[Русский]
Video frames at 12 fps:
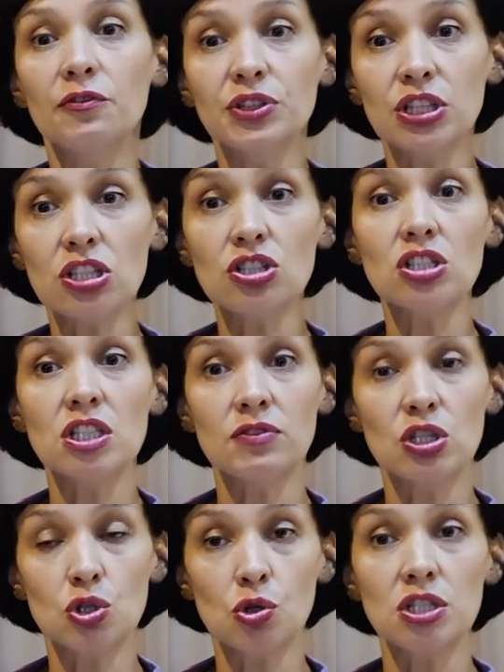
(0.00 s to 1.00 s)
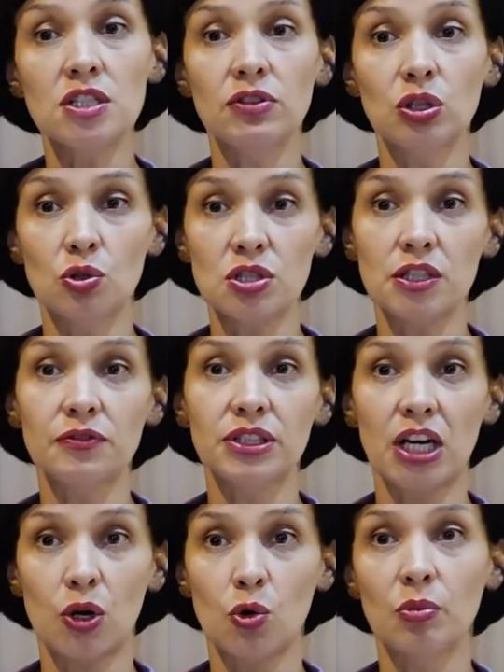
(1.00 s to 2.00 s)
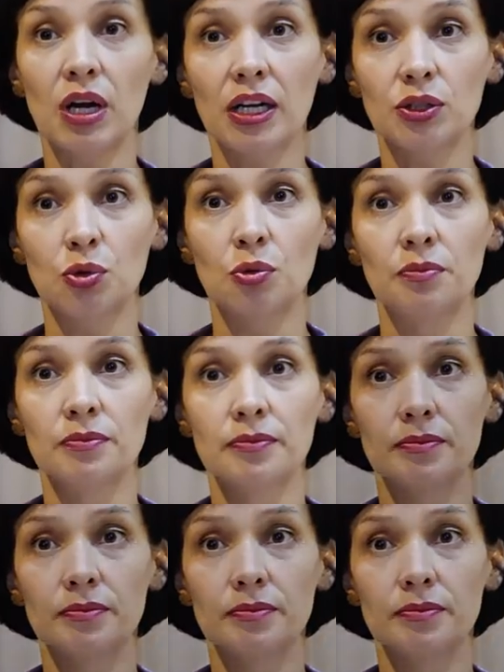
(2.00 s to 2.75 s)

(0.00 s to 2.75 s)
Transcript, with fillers: в 1992 году.